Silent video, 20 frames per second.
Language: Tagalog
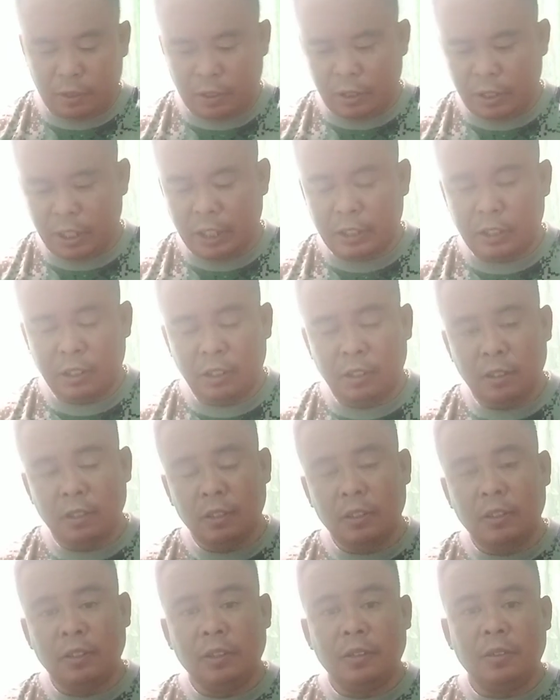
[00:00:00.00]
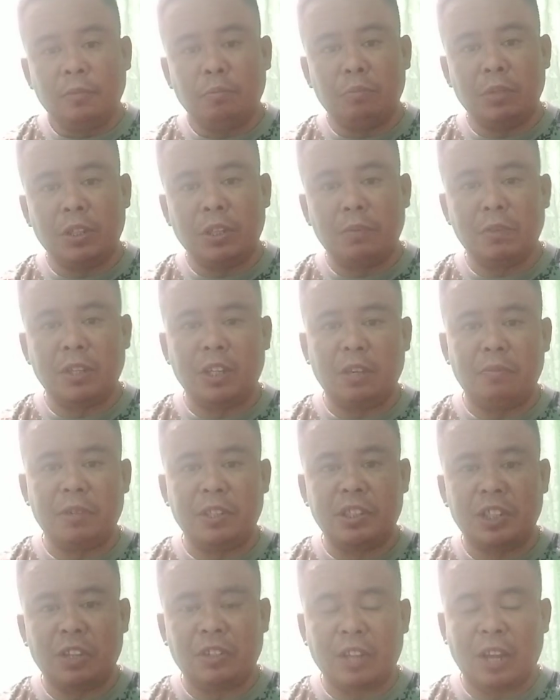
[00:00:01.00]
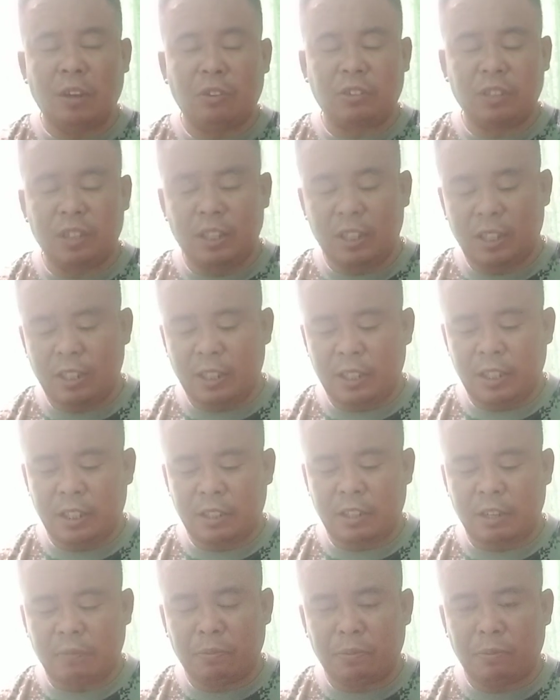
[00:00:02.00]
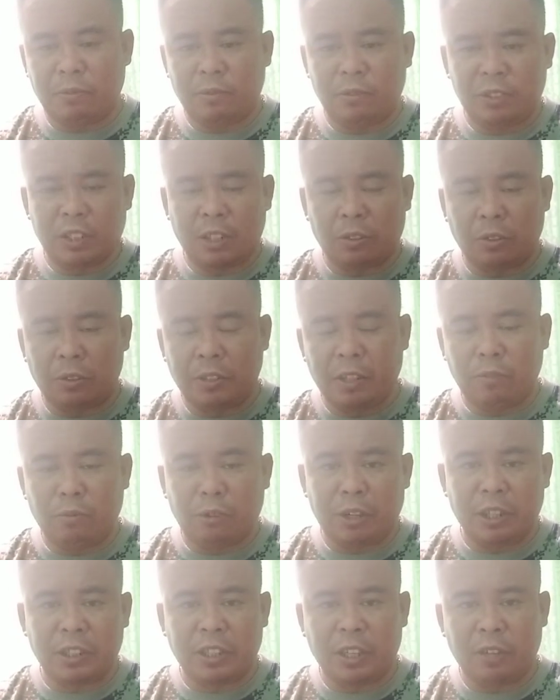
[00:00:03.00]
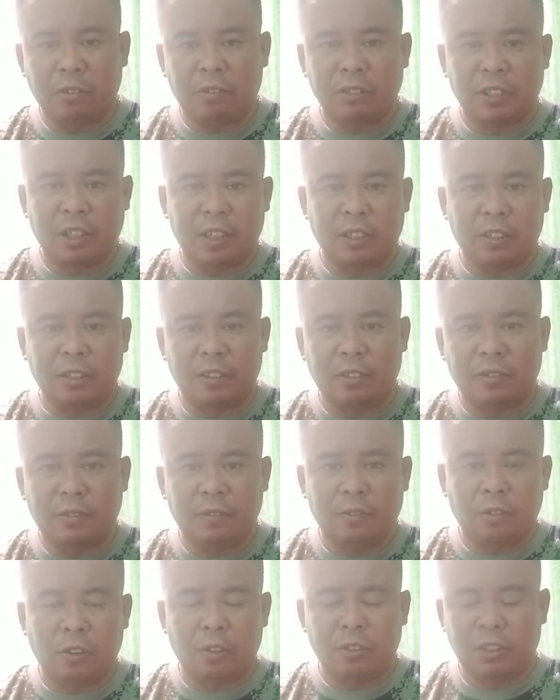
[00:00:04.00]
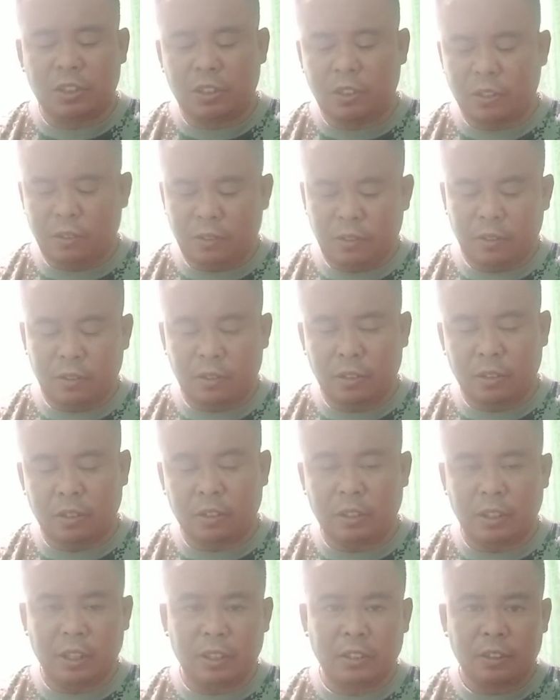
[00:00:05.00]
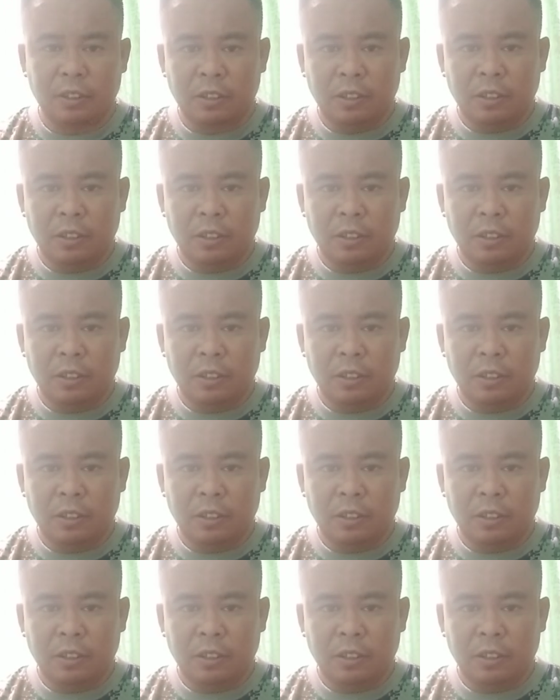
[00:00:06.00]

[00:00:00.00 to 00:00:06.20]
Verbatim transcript: Yes. Mega mega big set out na sa Saturday morning sa iyo dyan, Lords. Yes.